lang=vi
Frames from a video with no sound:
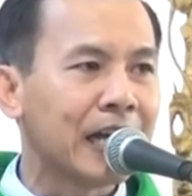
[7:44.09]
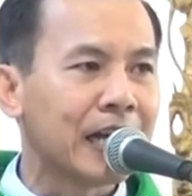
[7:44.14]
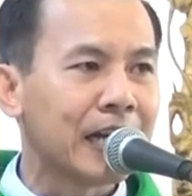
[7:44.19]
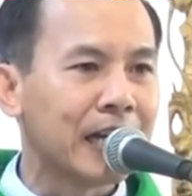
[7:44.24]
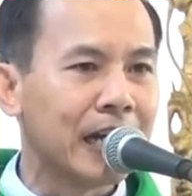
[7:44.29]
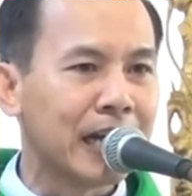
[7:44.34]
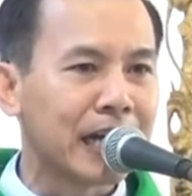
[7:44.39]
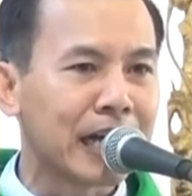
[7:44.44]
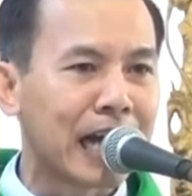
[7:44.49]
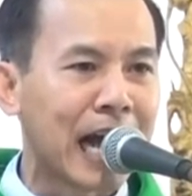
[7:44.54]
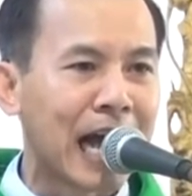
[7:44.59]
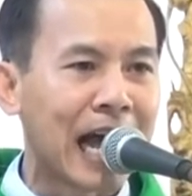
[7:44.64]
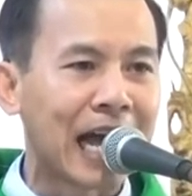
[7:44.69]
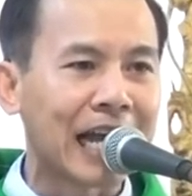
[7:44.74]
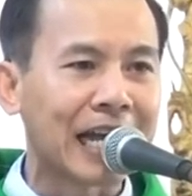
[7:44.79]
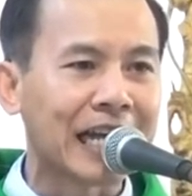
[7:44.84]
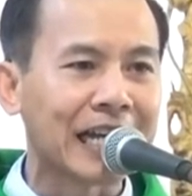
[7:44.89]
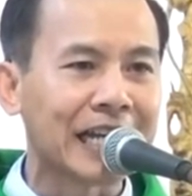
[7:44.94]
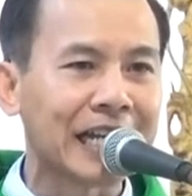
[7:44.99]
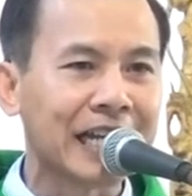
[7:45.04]
để
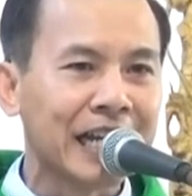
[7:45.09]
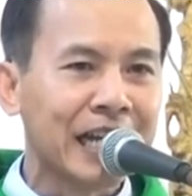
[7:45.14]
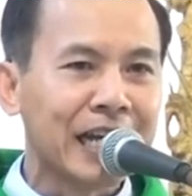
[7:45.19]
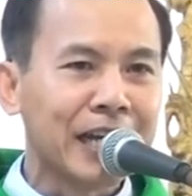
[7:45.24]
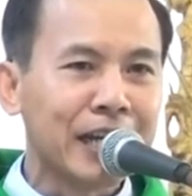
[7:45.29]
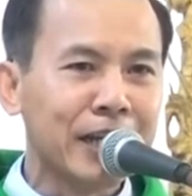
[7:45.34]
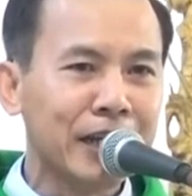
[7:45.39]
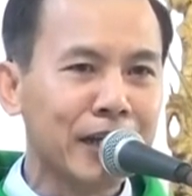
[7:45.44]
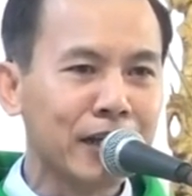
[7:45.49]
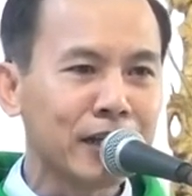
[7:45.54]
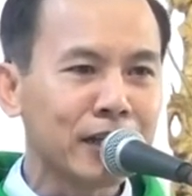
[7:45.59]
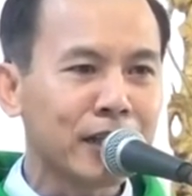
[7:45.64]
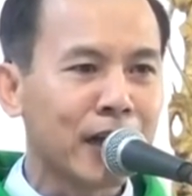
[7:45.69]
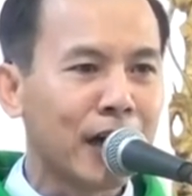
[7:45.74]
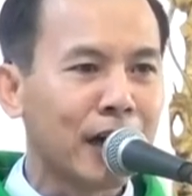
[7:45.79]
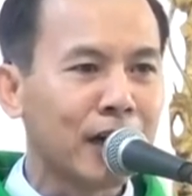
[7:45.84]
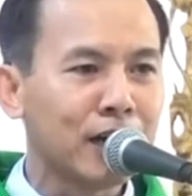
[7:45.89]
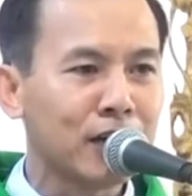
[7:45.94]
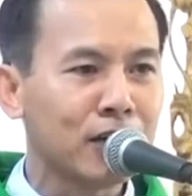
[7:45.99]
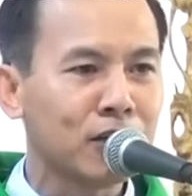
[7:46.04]
Ngài hiến
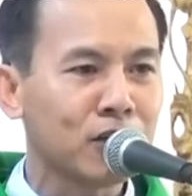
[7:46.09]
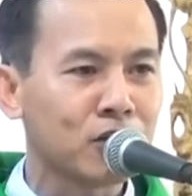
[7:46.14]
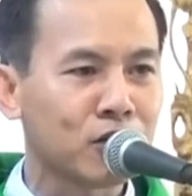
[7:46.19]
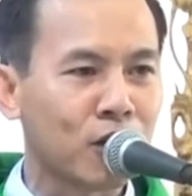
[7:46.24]
thân